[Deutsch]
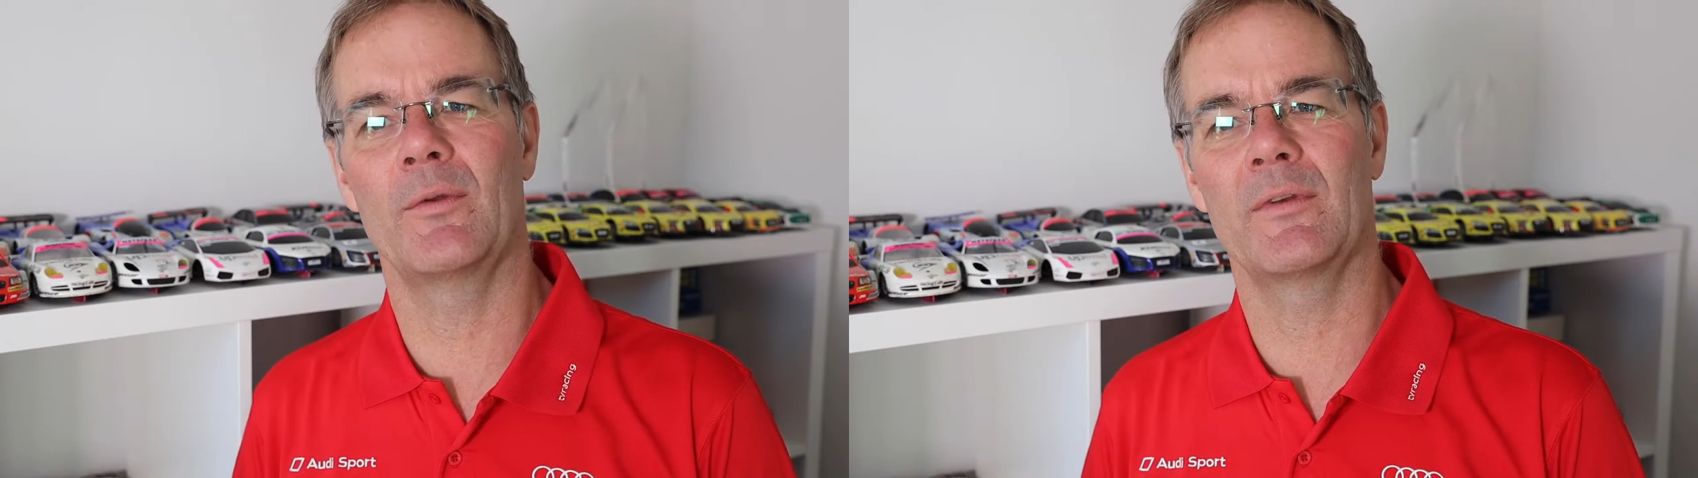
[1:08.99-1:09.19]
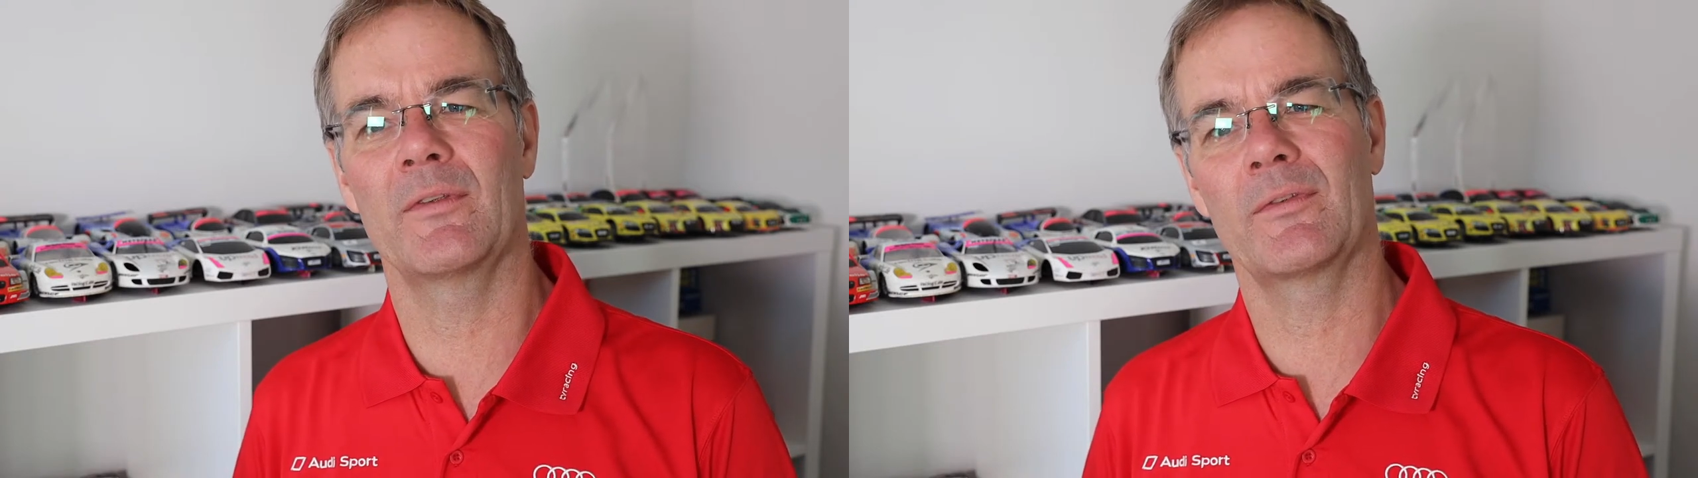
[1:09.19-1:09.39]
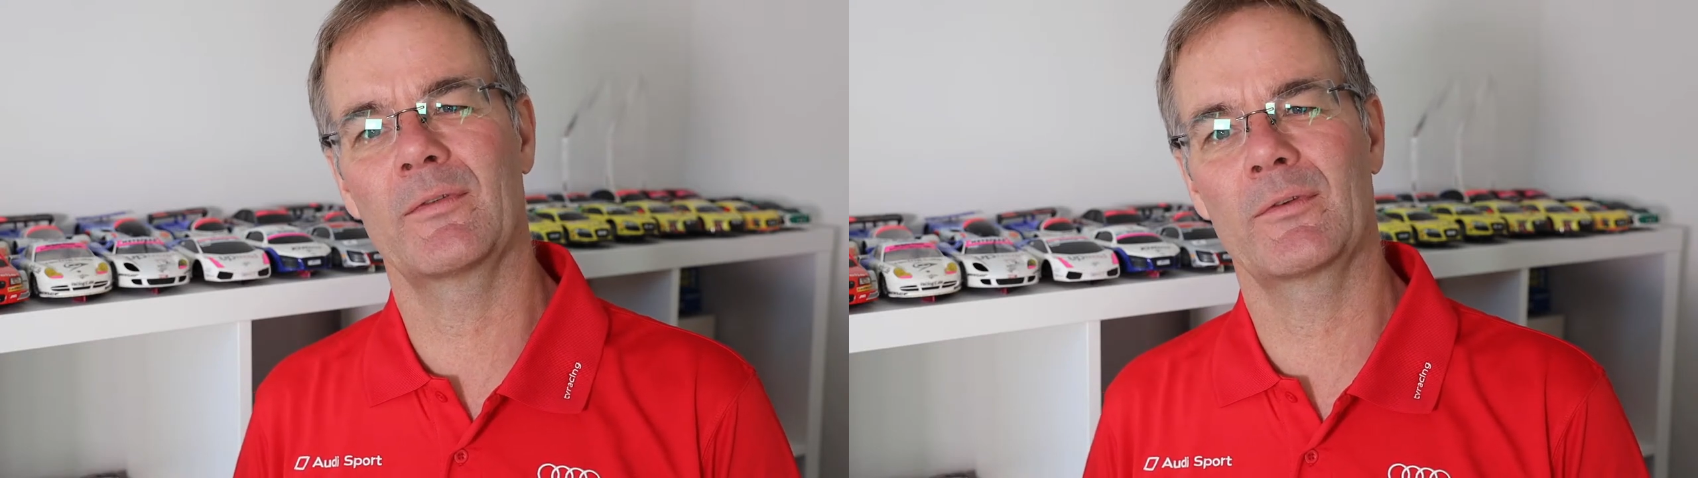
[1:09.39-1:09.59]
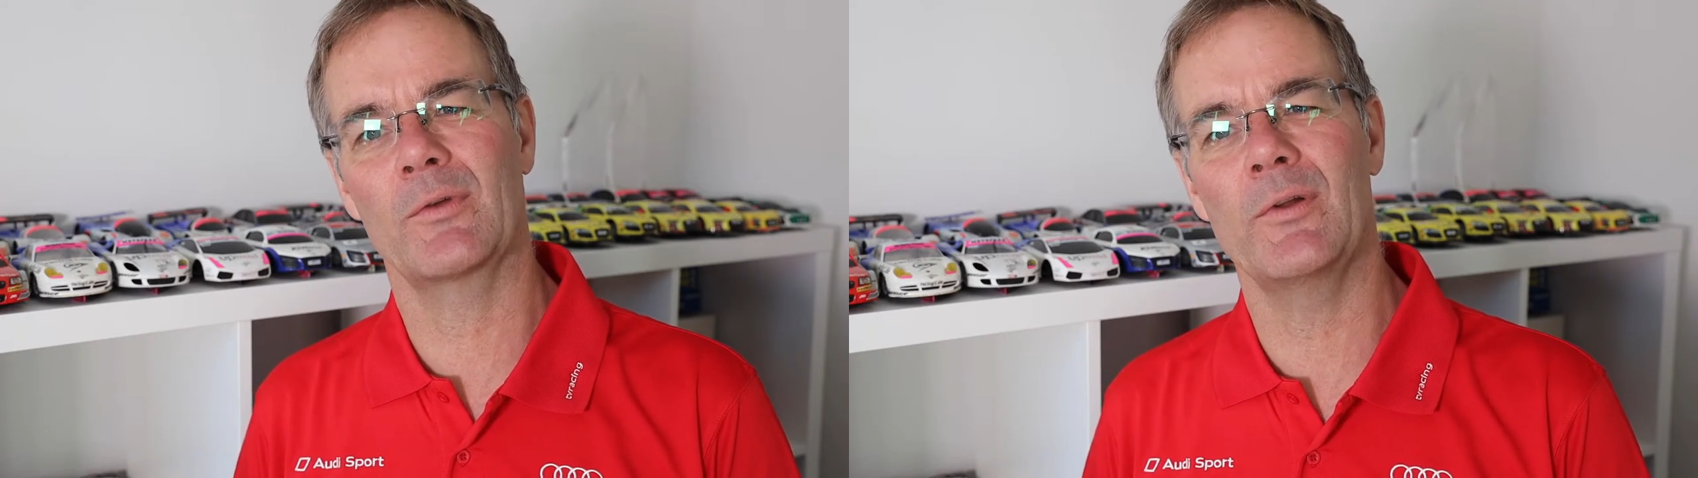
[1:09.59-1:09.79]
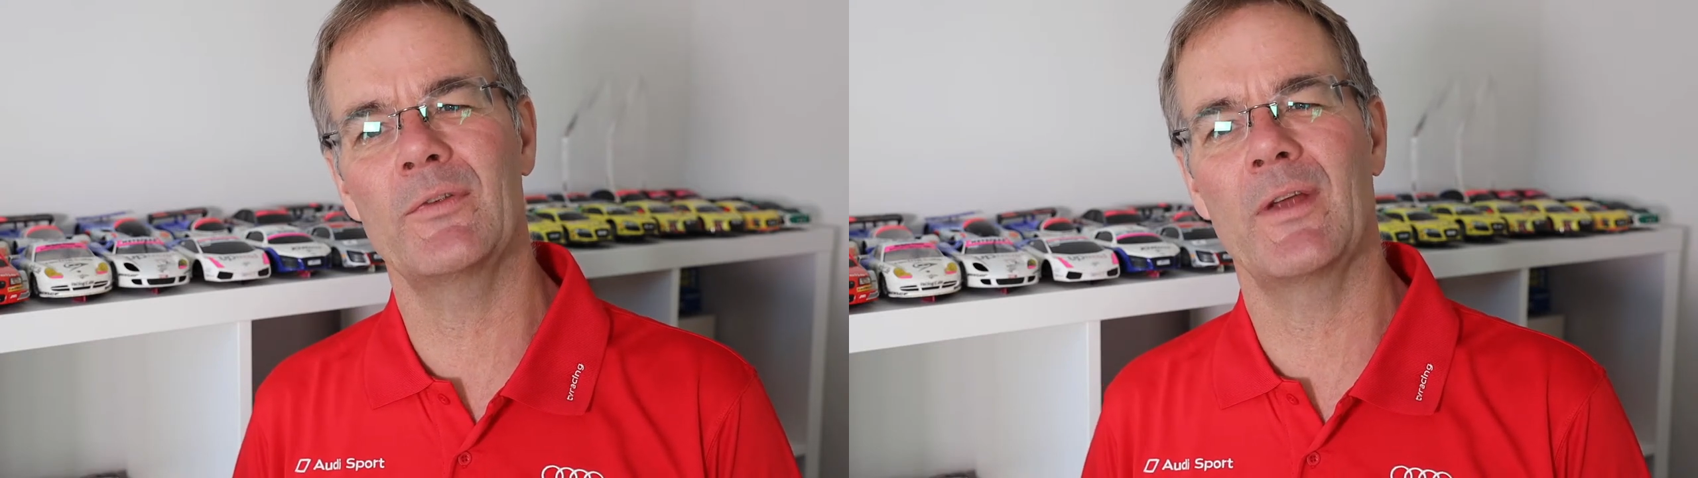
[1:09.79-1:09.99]
Und das
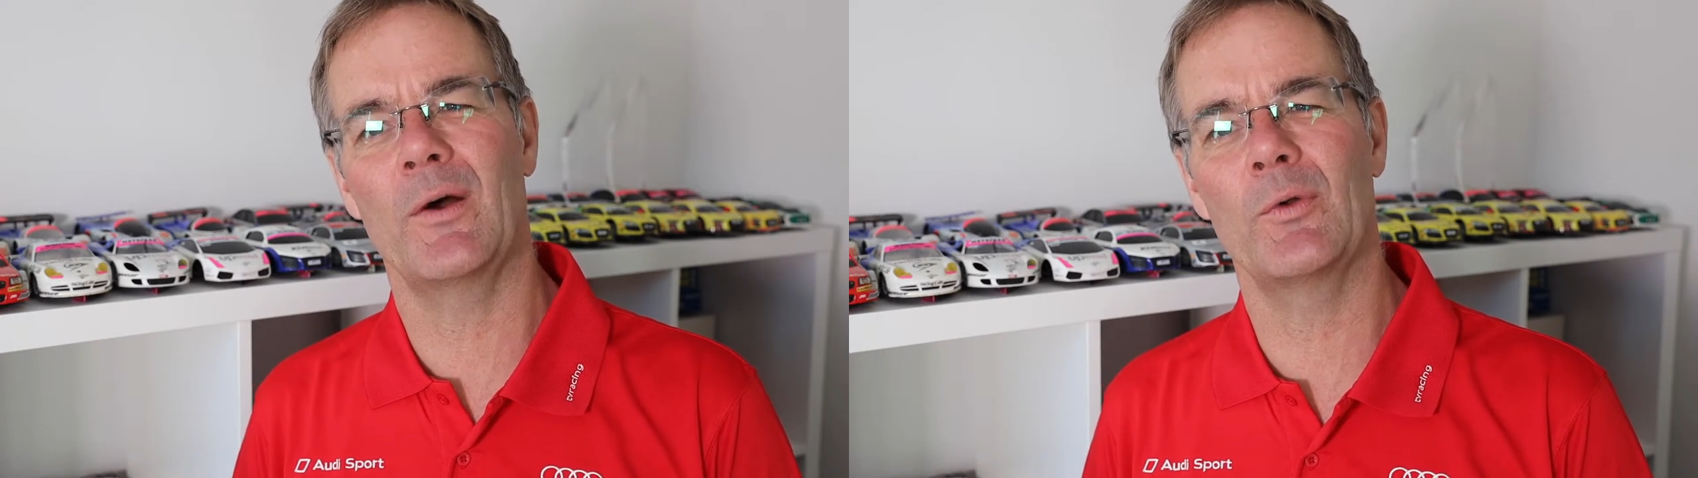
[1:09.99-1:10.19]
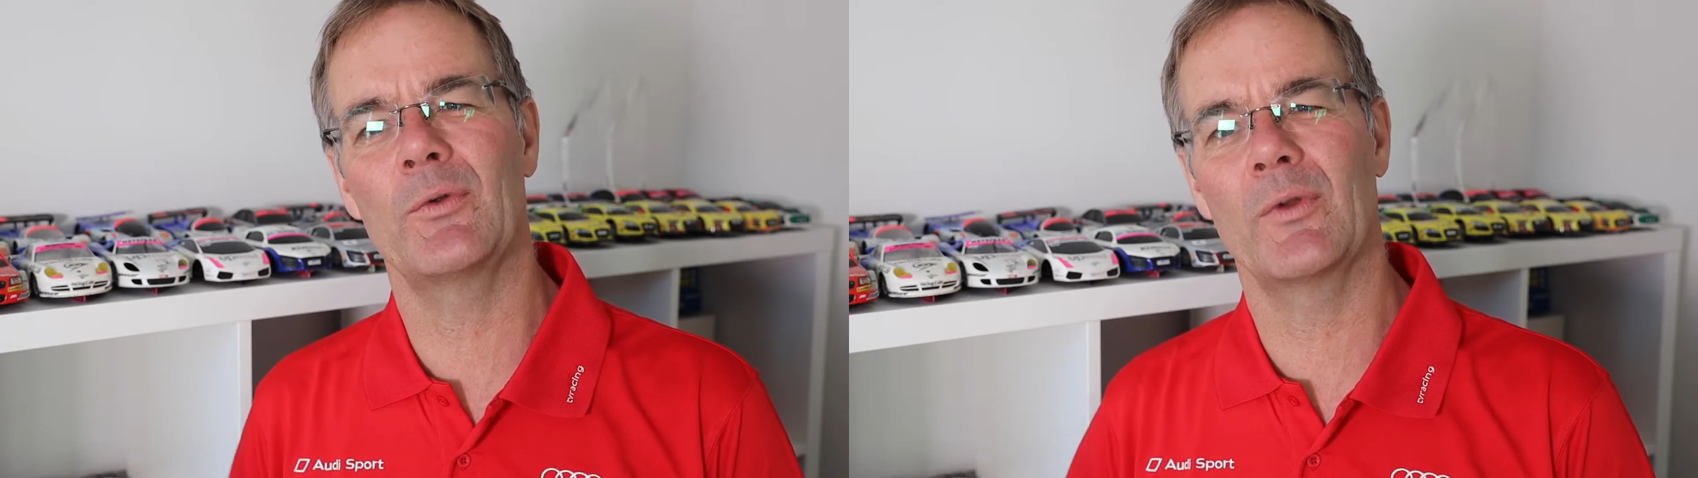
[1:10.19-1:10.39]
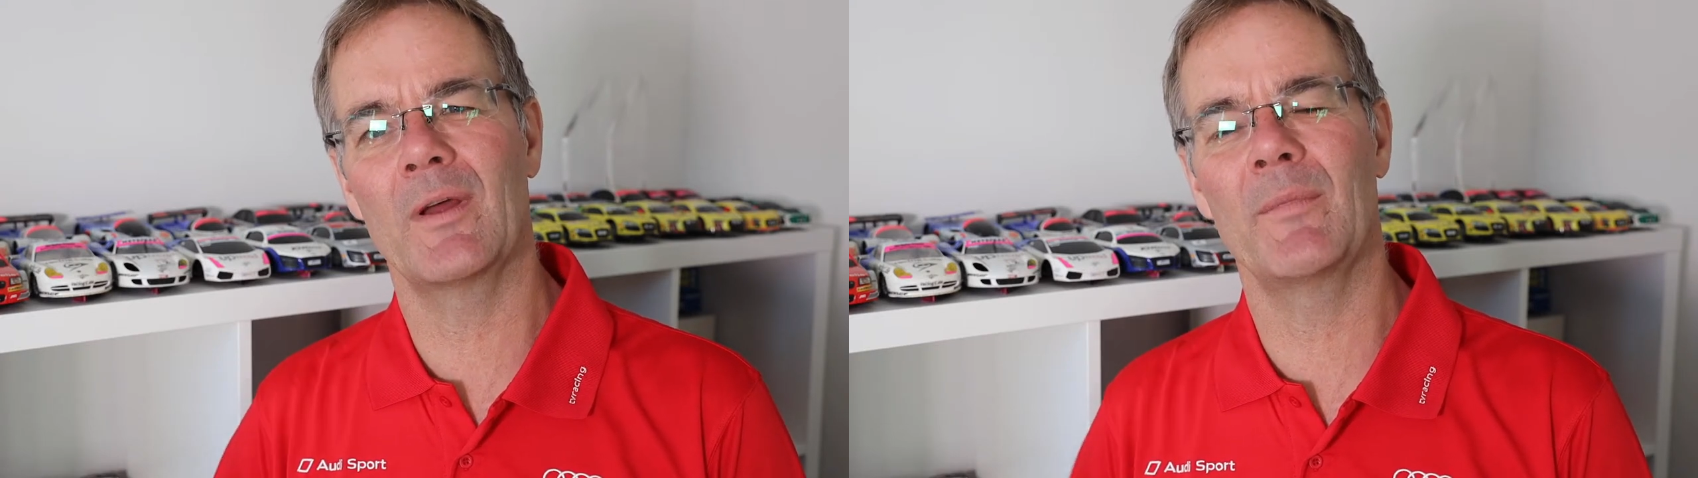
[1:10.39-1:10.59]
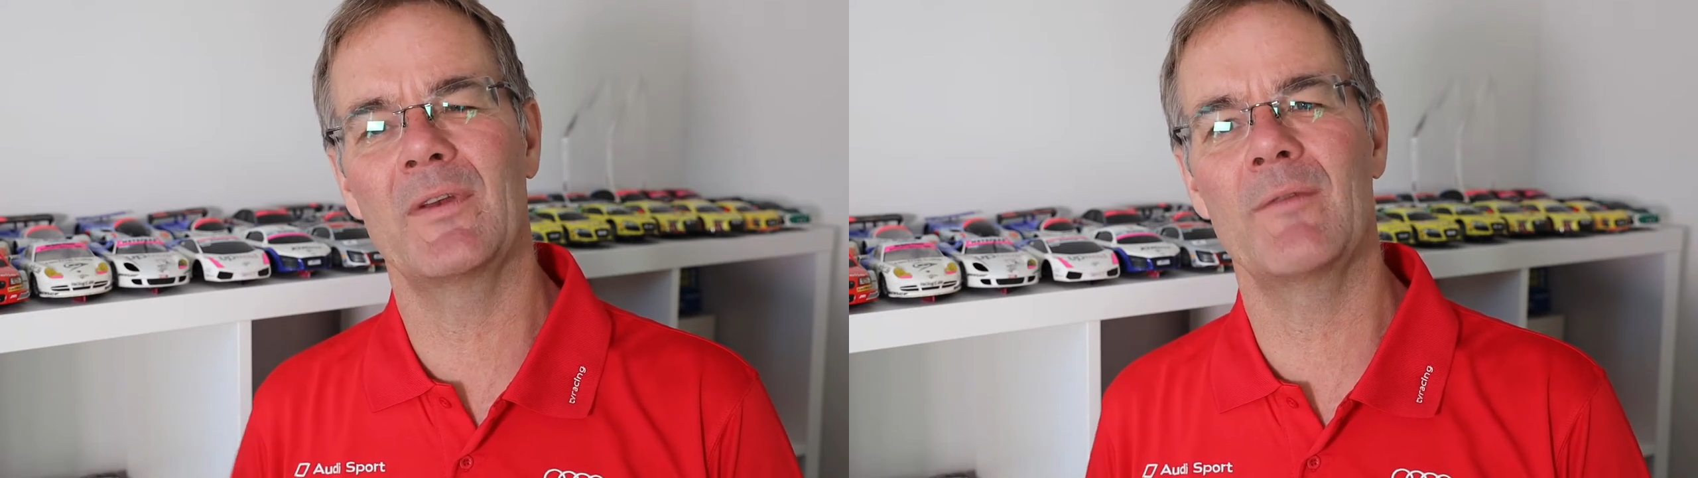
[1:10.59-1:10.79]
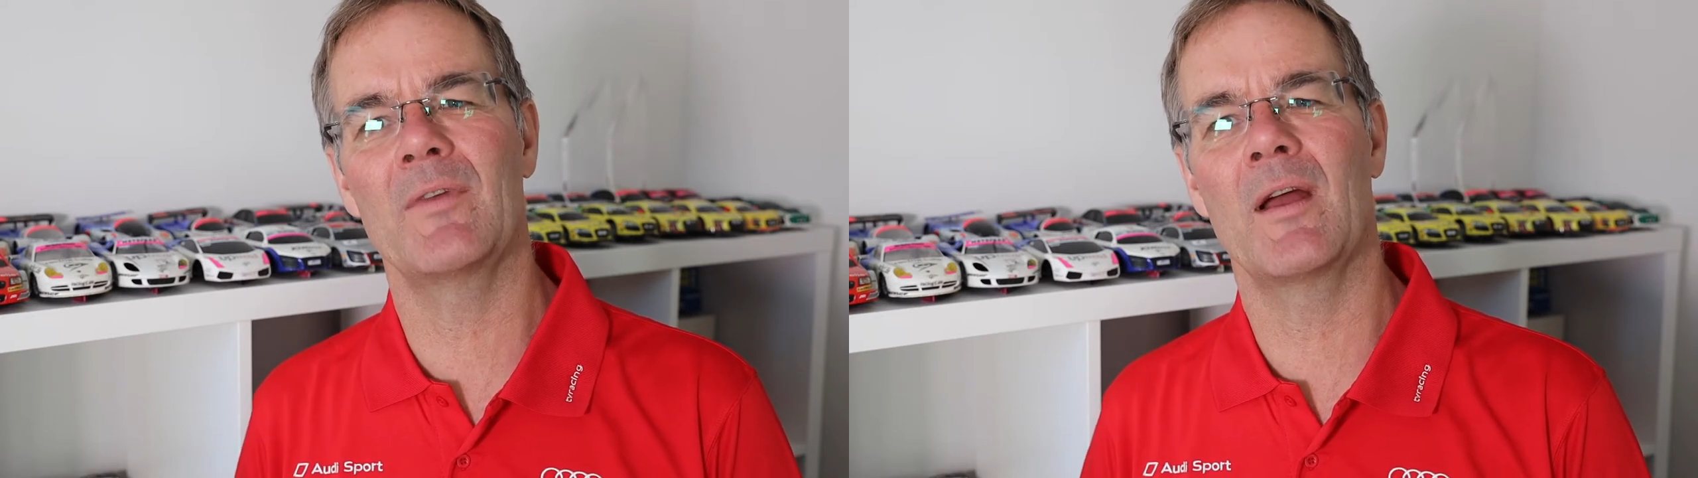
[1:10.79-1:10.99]
tollste Auto, oder
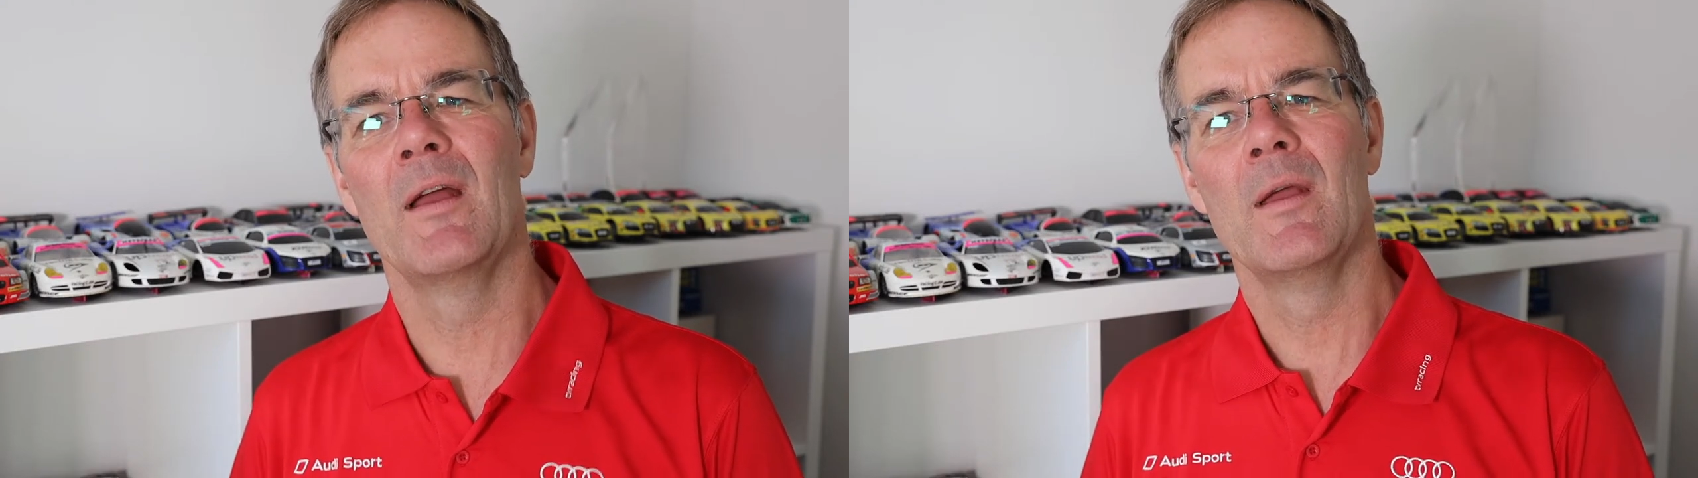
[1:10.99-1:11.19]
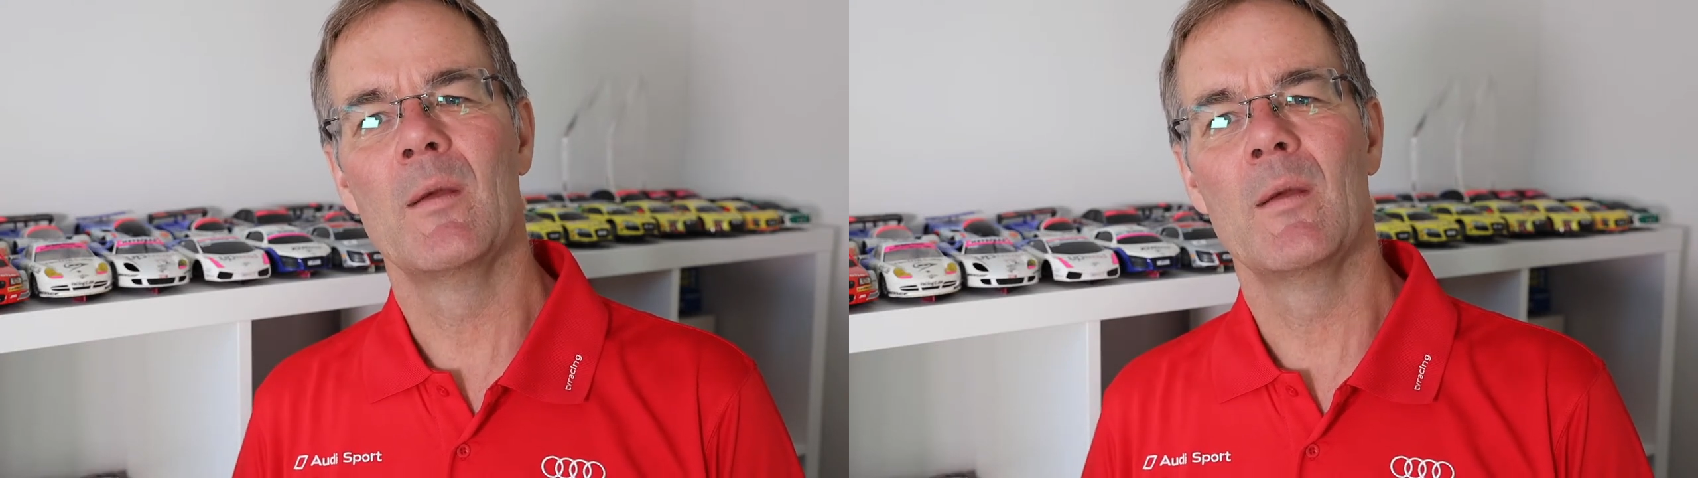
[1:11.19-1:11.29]
mit dem wir